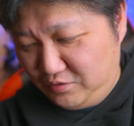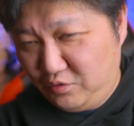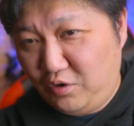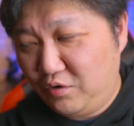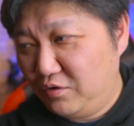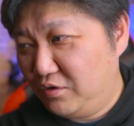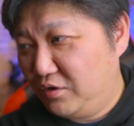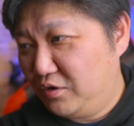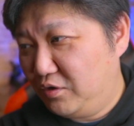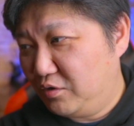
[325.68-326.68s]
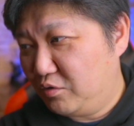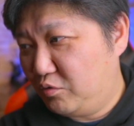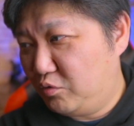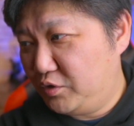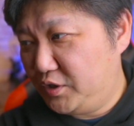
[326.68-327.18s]
あ
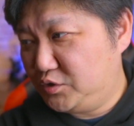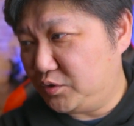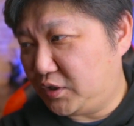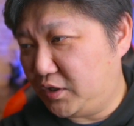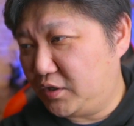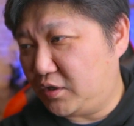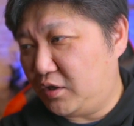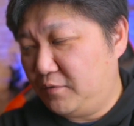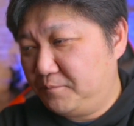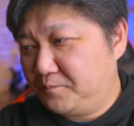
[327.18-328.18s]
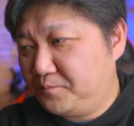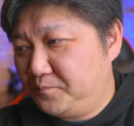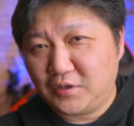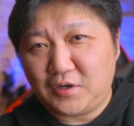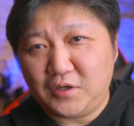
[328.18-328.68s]
これ以上いかないか
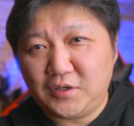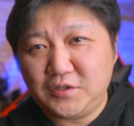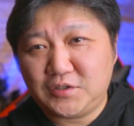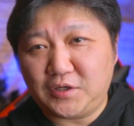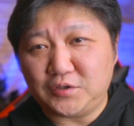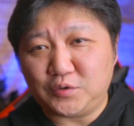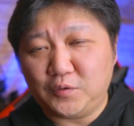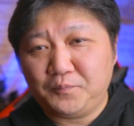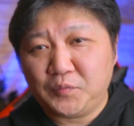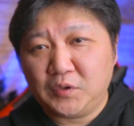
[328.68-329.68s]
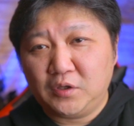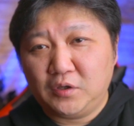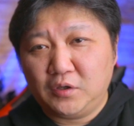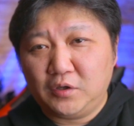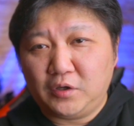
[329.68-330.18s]
かなり近いですよ
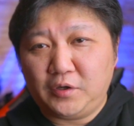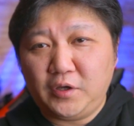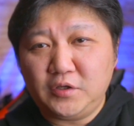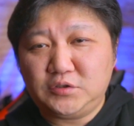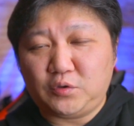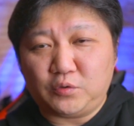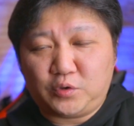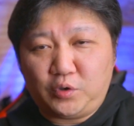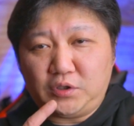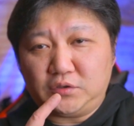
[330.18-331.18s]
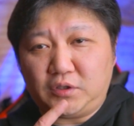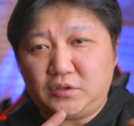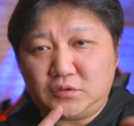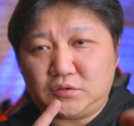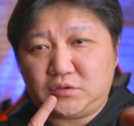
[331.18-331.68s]
えレンズとの距離なん
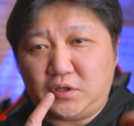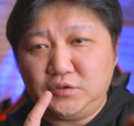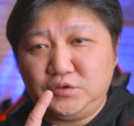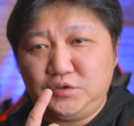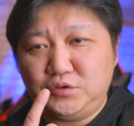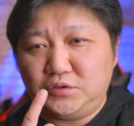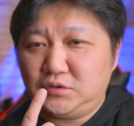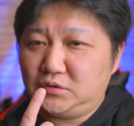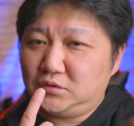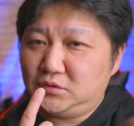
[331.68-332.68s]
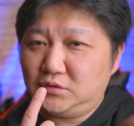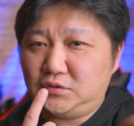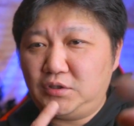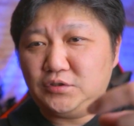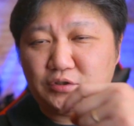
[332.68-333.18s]
て30
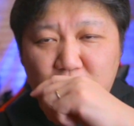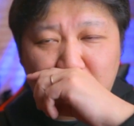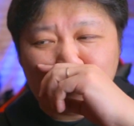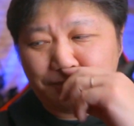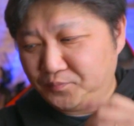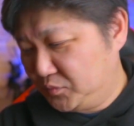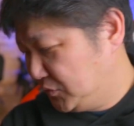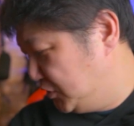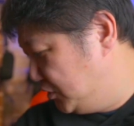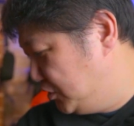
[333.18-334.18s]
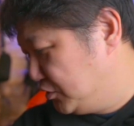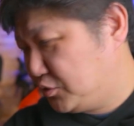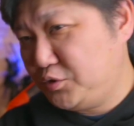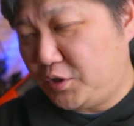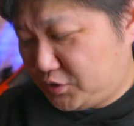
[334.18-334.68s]
センチ
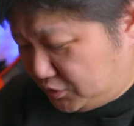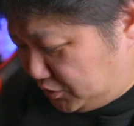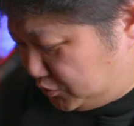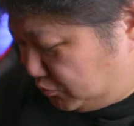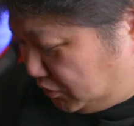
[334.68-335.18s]
ぐらいじゃないでしょう